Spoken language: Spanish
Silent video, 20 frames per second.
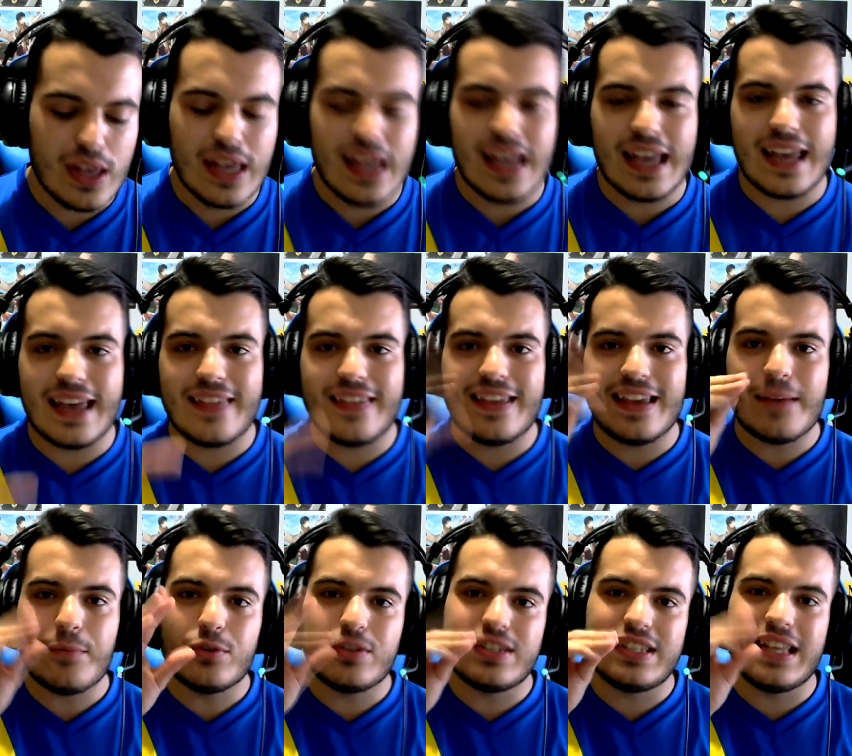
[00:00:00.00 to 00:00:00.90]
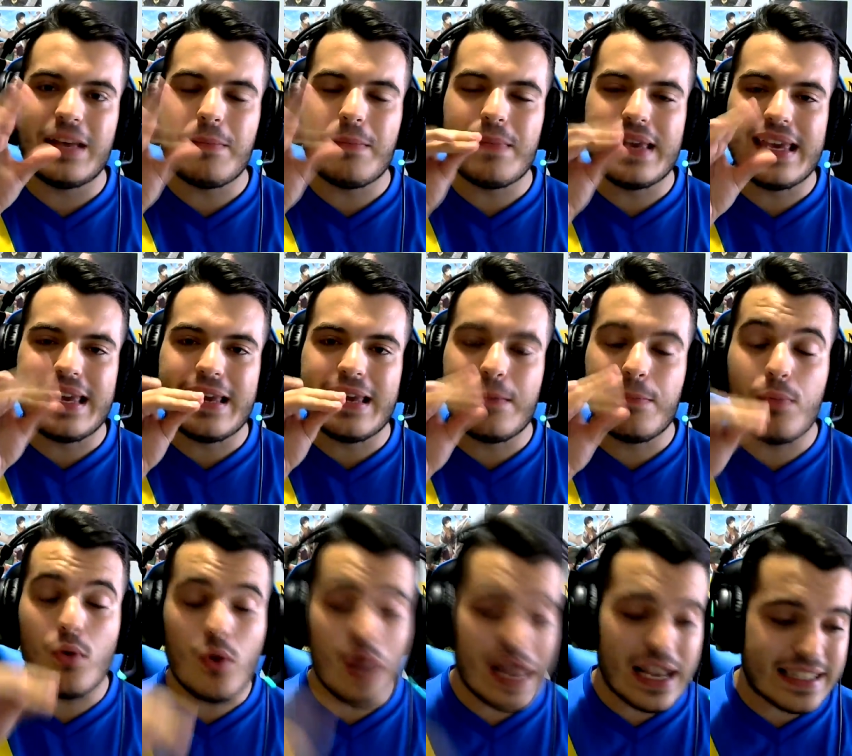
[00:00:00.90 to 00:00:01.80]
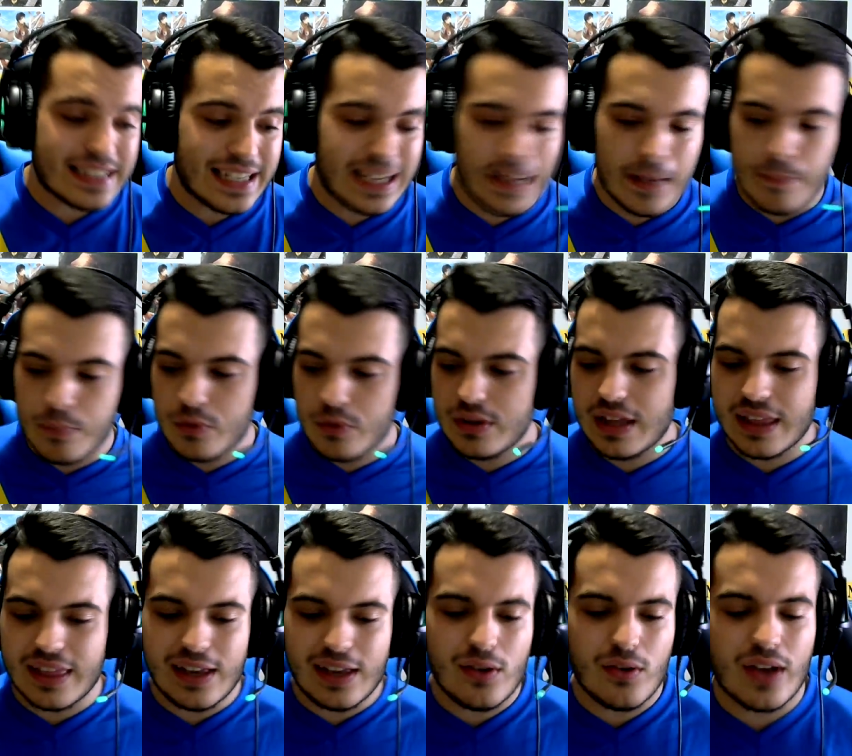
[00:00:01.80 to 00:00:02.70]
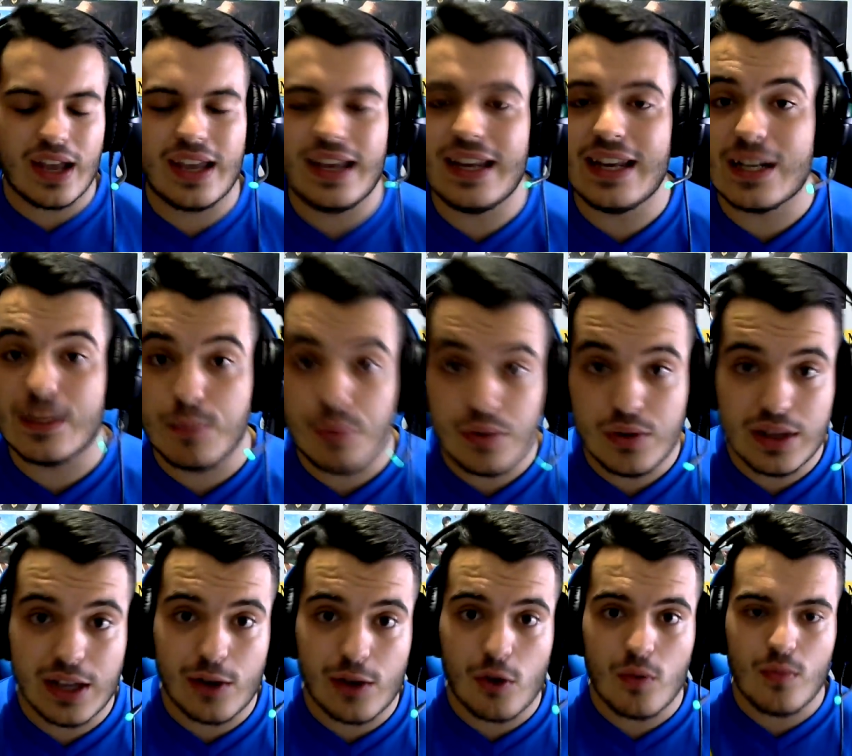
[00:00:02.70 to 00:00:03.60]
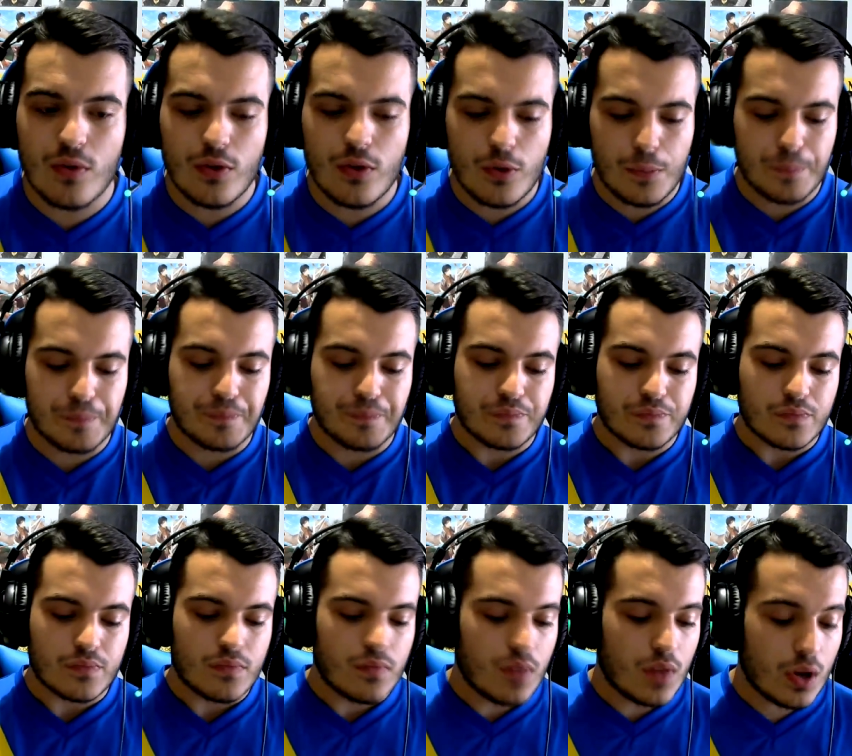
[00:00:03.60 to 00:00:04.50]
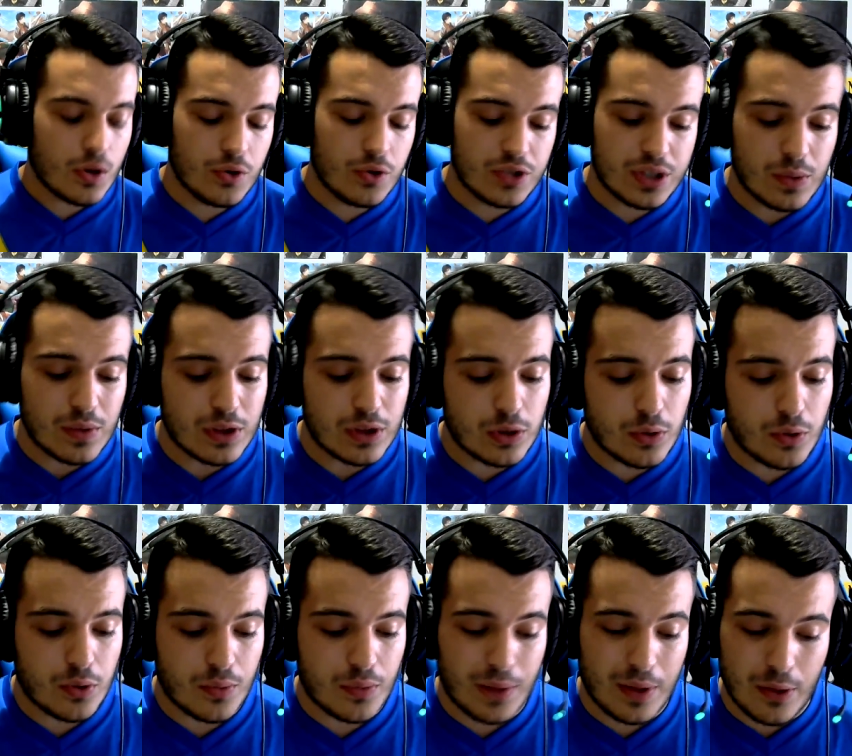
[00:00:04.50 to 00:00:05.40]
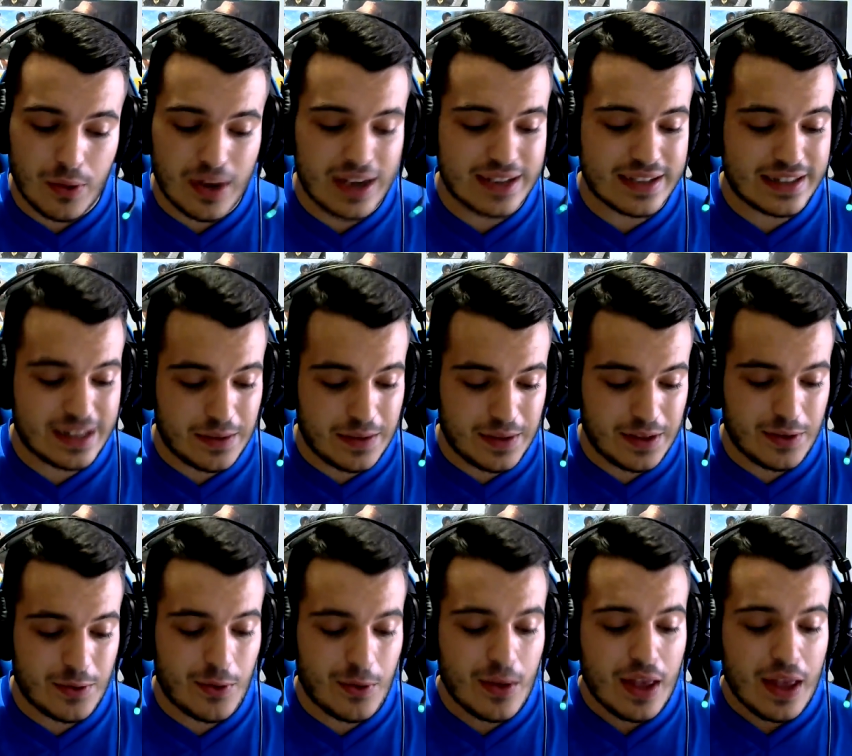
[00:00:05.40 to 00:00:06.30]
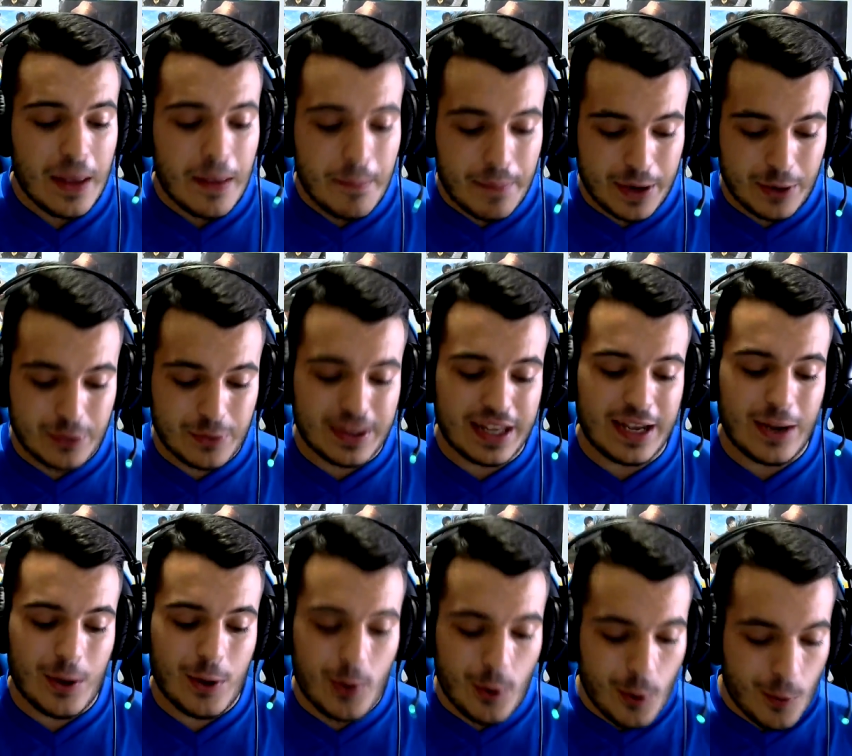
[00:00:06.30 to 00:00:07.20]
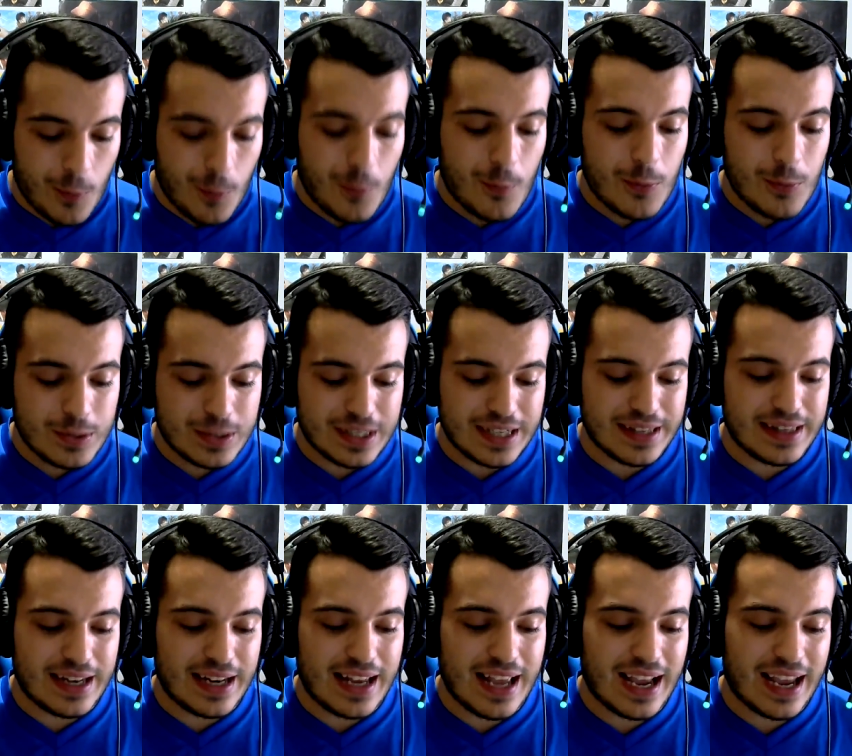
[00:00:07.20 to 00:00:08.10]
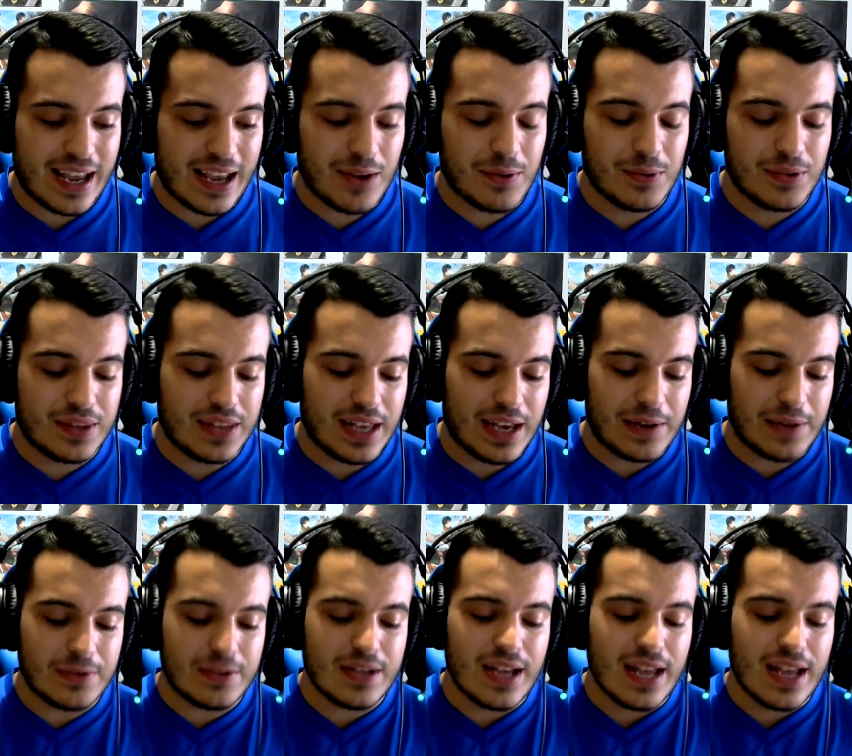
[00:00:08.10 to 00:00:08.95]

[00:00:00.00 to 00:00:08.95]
eh, digamos, de mi boca, así que ponte a hacer lo que quieras, ponte cómodo. No sé cuánto va a durar este vídeo, pero tengo mucha tralla que contaros,